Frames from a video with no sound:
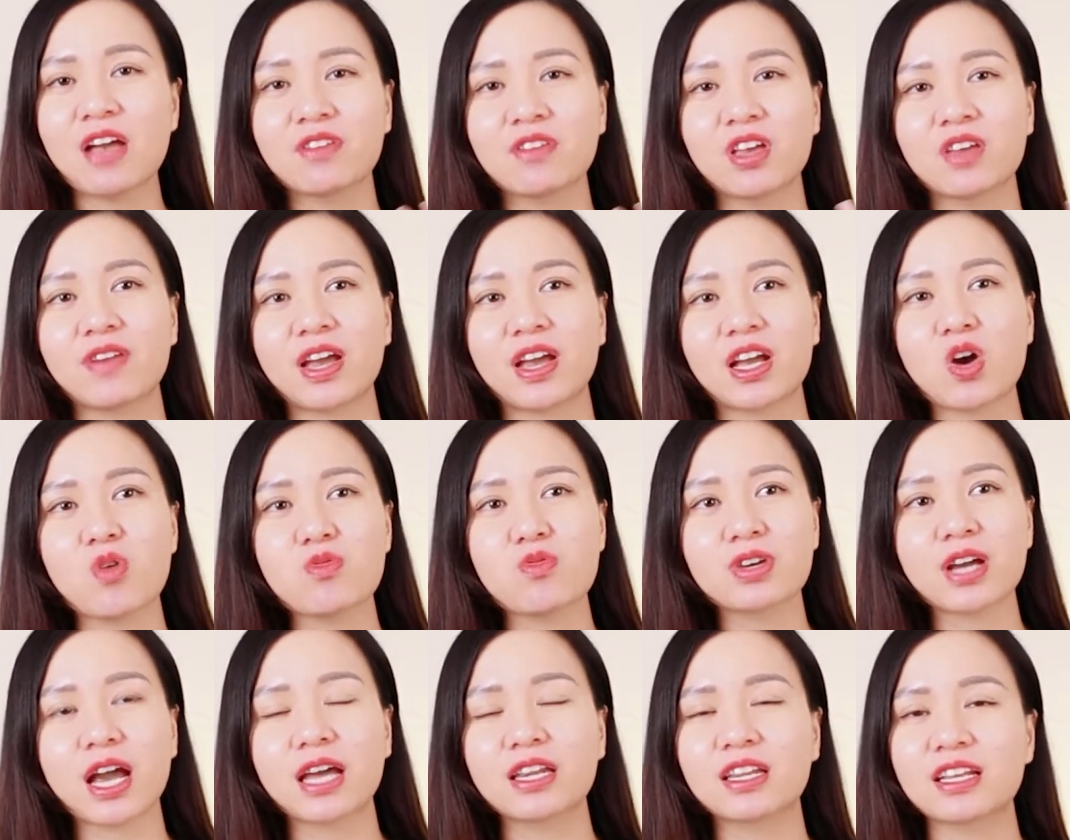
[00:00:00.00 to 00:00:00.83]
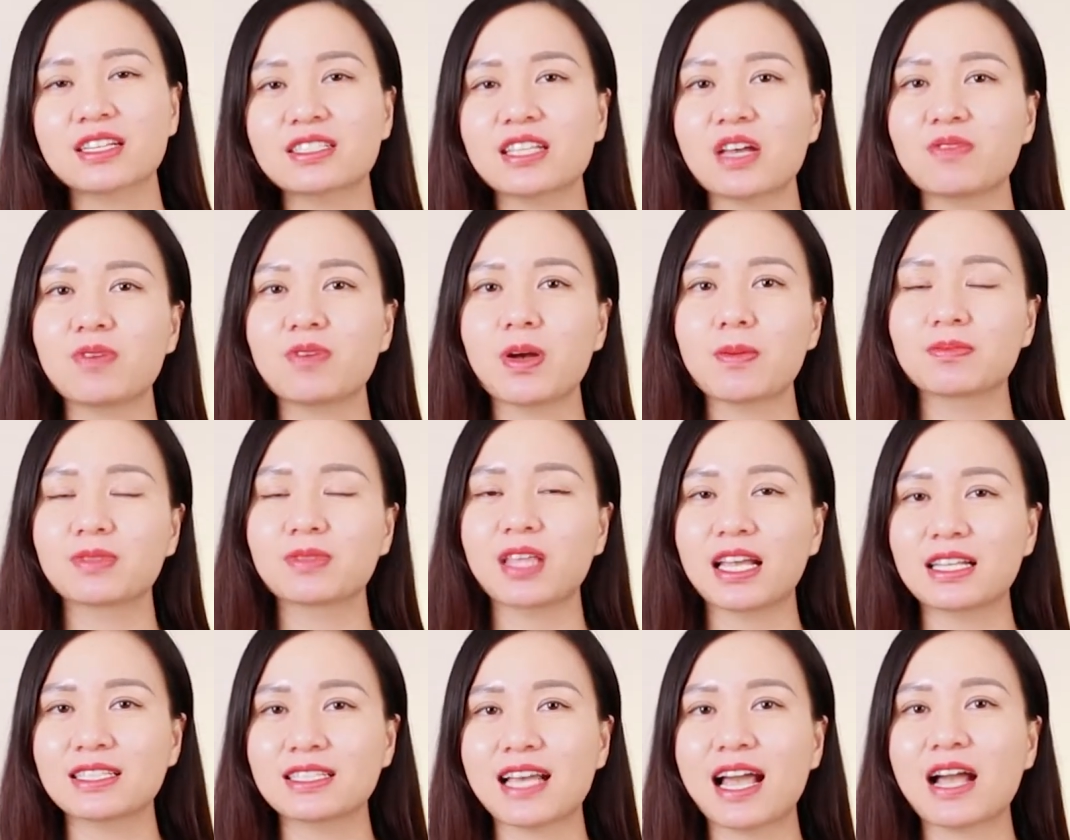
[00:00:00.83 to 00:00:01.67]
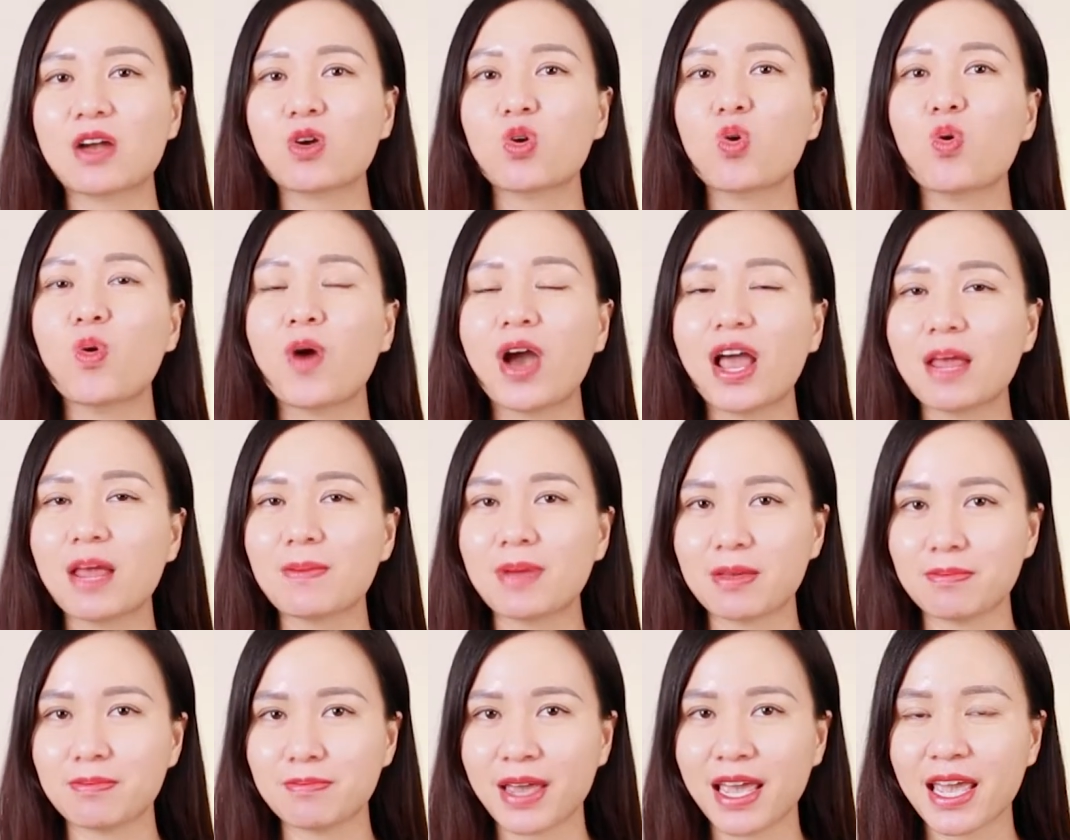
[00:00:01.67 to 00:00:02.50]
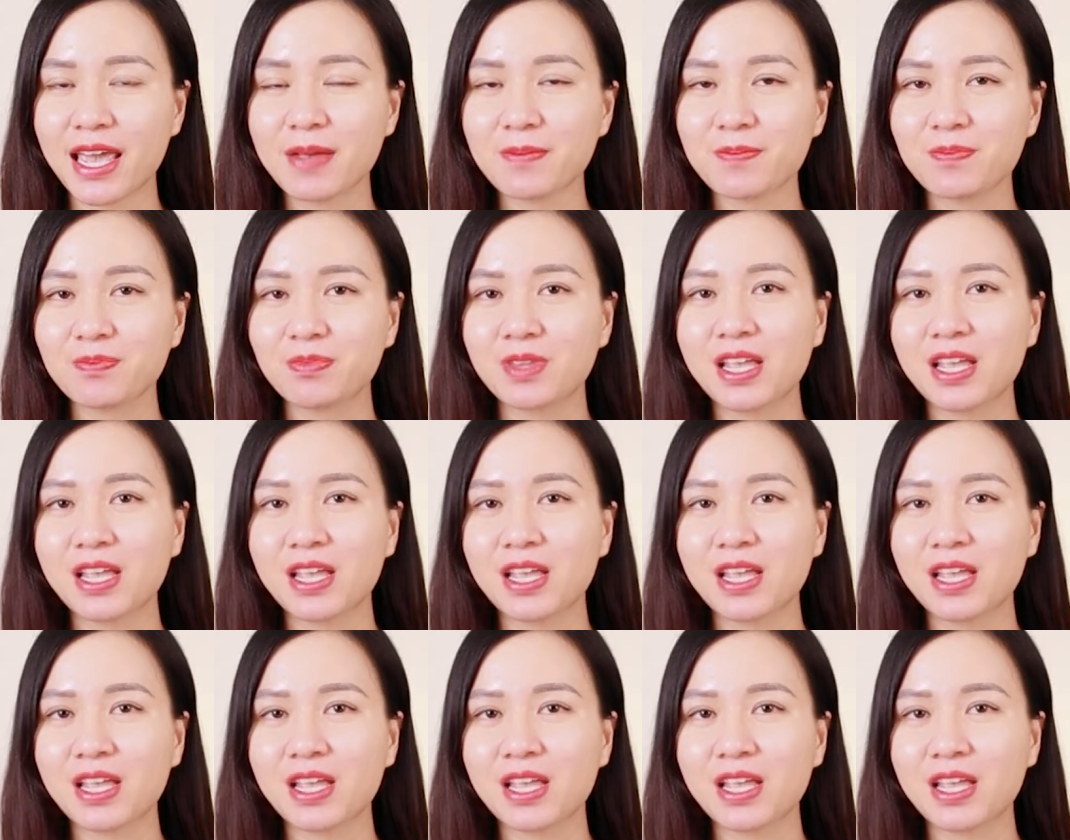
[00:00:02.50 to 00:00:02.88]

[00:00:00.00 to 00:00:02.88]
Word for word: Vì vậy không cần những sản phẩm tẩy trang quá là mạnh mẽ.